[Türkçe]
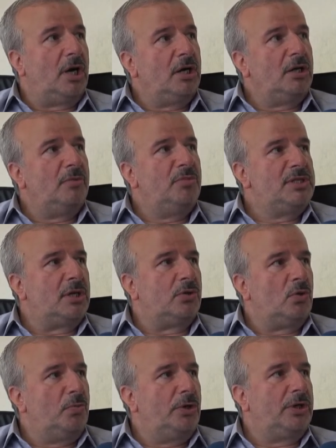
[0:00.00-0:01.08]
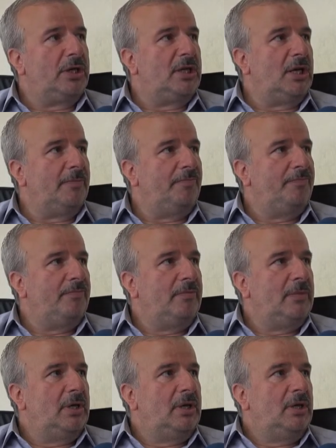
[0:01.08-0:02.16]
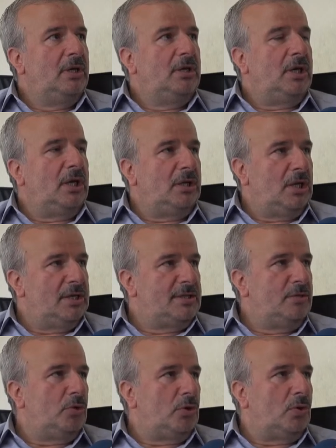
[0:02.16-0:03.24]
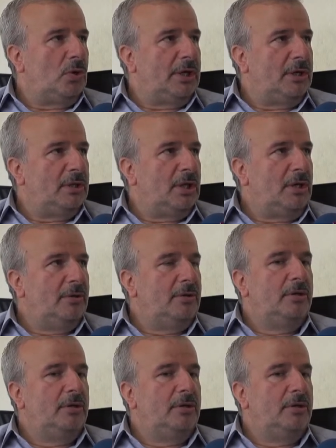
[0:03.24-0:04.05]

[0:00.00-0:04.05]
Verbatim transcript: Aynen bizzat o bölgede yani Yasin olayında